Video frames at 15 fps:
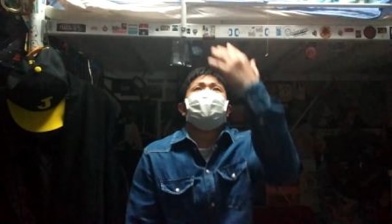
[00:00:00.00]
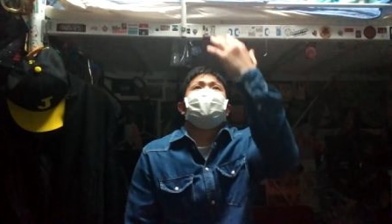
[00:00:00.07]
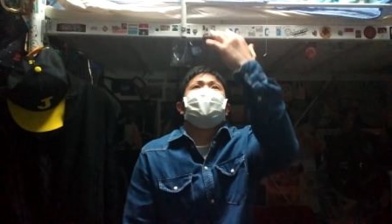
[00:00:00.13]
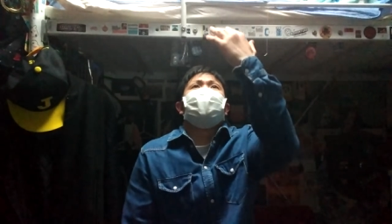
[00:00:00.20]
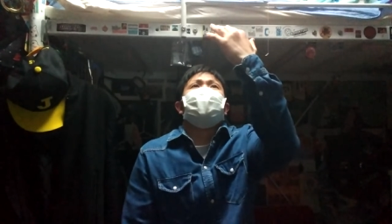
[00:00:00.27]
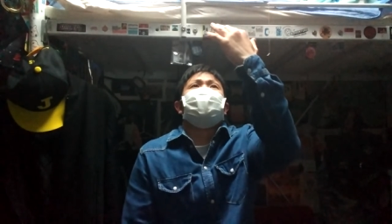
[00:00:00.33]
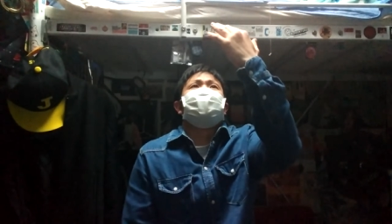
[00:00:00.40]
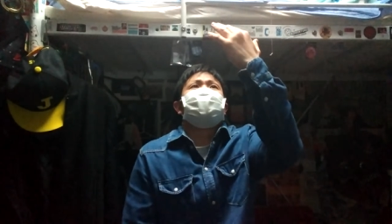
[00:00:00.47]
みん
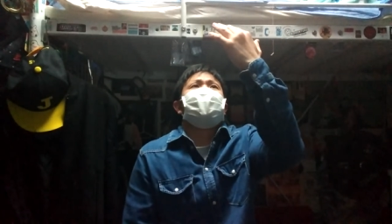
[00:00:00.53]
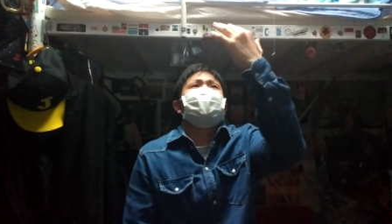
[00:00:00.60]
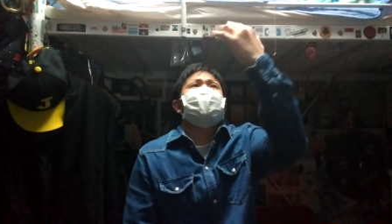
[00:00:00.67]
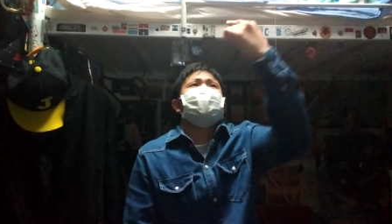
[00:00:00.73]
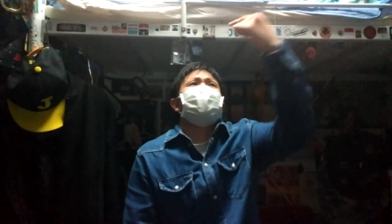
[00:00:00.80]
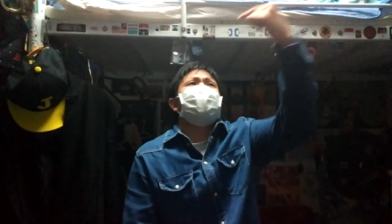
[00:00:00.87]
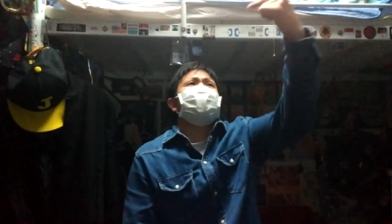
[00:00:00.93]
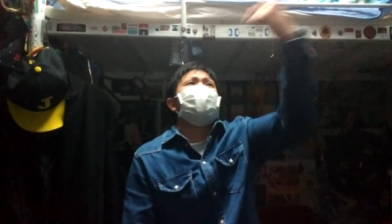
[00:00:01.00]
なもう、めっ
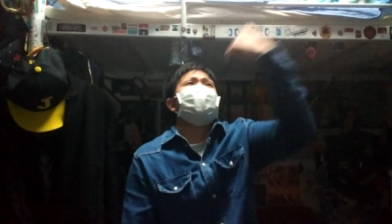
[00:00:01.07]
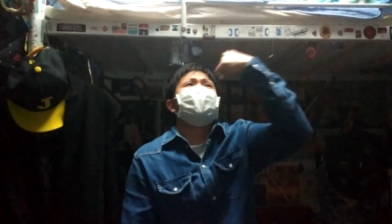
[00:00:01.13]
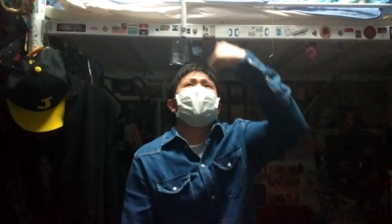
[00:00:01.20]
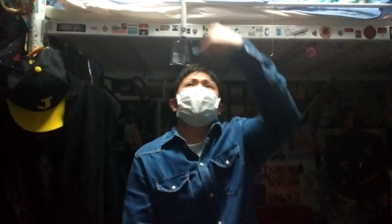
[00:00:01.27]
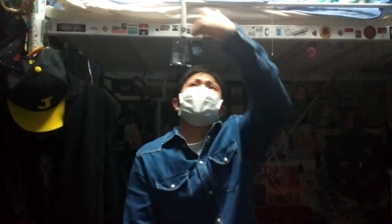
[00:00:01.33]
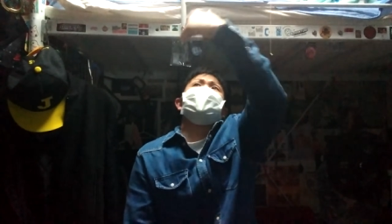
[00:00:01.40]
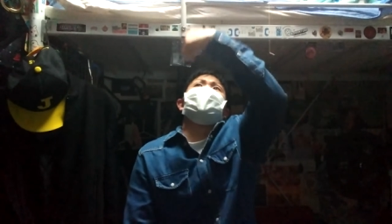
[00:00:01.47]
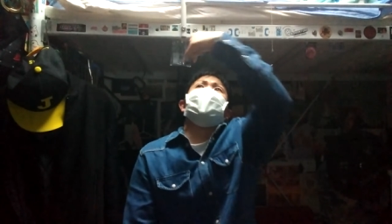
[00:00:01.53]
ちゃ俺の方見
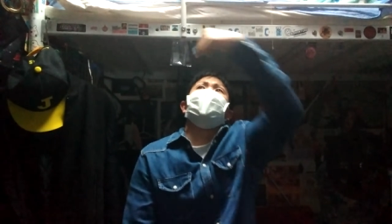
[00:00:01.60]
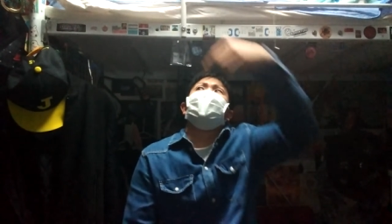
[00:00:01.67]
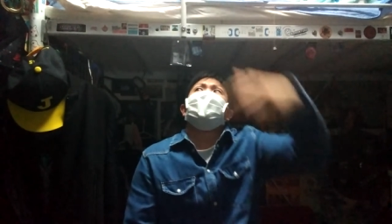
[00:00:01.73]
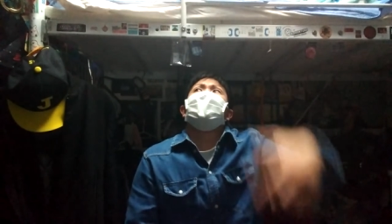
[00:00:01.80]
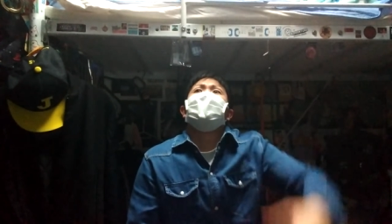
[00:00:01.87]
てんの、みんな。